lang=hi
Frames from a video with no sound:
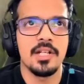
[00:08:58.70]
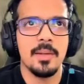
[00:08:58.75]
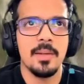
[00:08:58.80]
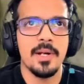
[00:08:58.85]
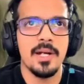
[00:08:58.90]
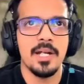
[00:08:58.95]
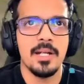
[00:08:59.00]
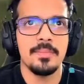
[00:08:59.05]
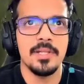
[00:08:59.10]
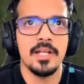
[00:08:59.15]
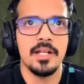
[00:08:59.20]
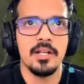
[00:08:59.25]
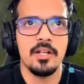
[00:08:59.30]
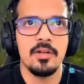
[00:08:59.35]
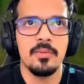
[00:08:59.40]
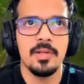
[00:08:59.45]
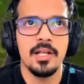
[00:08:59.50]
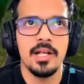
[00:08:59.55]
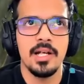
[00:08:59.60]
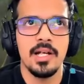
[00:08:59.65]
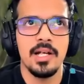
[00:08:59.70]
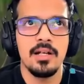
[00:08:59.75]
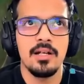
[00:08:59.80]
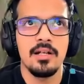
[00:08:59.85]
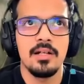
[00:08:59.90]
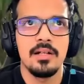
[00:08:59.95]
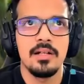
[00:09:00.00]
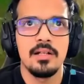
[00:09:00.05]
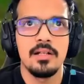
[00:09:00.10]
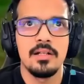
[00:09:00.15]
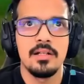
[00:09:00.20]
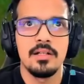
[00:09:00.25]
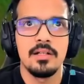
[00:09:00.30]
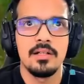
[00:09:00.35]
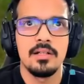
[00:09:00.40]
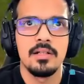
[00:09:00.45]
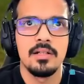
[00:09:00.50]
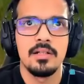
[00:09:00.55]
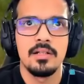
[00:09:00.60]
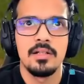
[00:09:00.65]
टपाटप देखने को मिलेगा
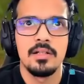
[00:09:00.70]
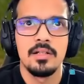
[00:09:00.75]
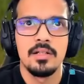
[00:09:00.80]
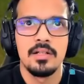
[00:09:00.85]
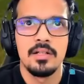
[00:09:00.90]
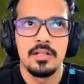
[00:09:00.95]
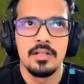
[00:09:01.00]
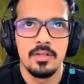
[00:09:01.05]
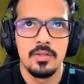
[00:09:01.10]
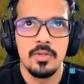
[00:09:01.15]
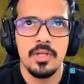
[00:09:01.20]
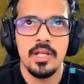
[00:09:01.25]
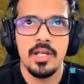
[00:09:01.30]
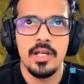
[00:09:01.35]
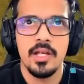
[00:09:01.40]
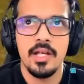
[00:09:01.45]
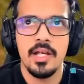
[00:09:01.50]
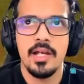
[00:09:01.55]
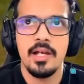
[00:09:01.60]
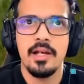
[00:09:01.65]
लो किया गया